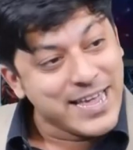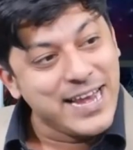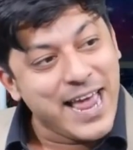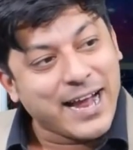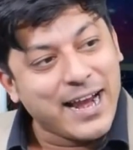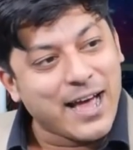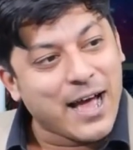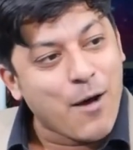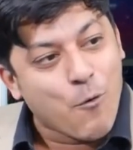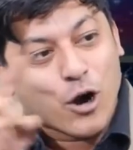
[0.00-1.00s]
ఈ లెక్కన
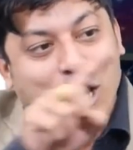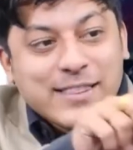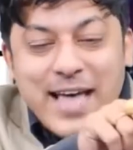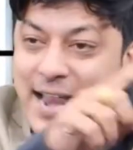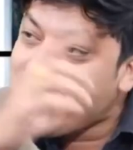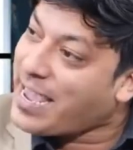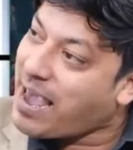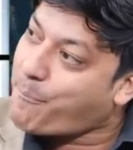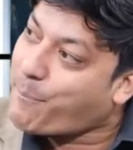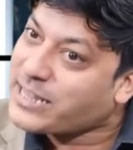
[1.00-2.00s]
ఒక్కదానికే
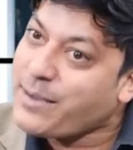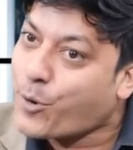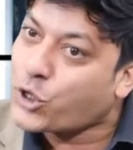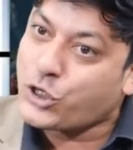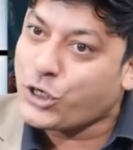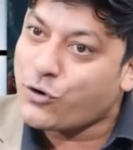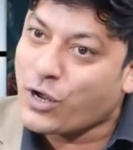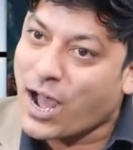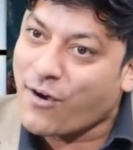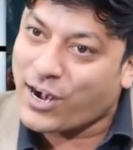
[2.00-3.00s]
పది పాజిటివ్లు
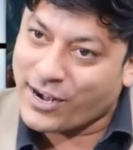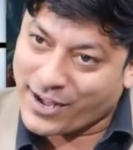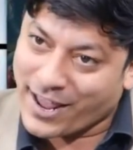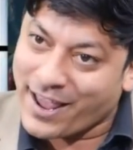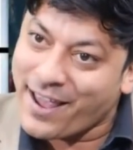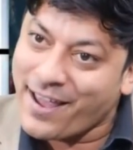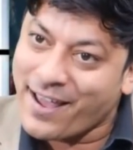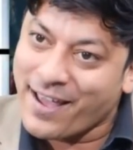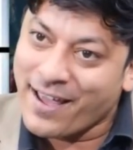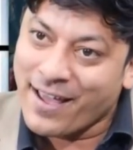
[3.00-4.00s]
కావాలంటే
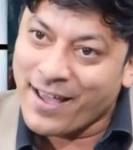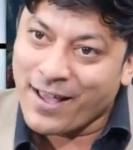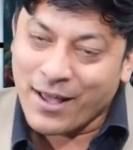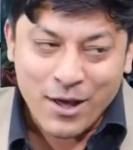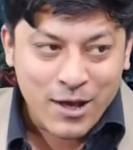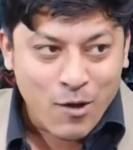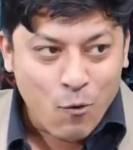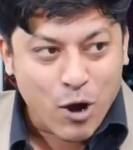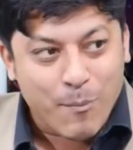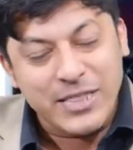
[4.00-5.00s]

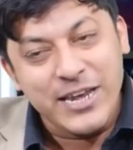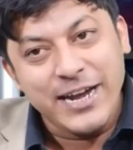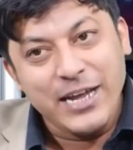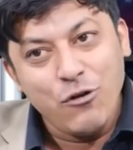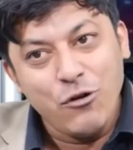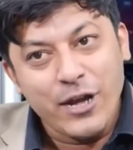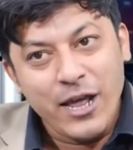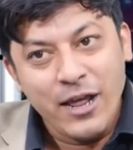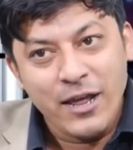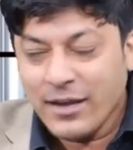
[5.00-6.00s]
ఒక పది నెగిటివ్లు ఉంటే
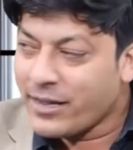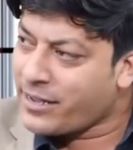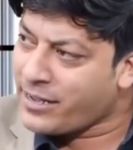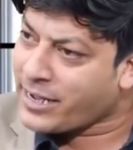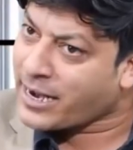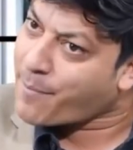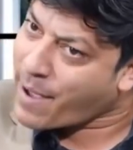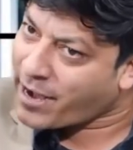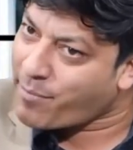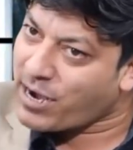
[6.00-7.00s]
ఇక్కడ
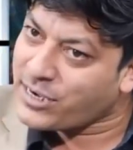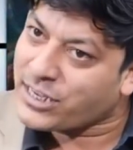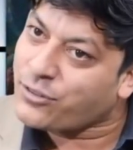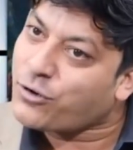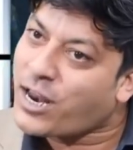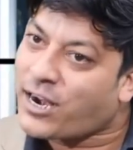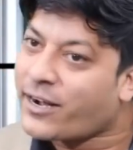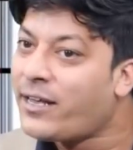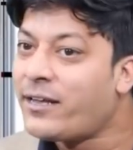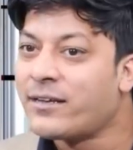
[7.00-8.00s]
బ్యాంక్ బ్యాలెన్స్ ఎంత ఉండాలండి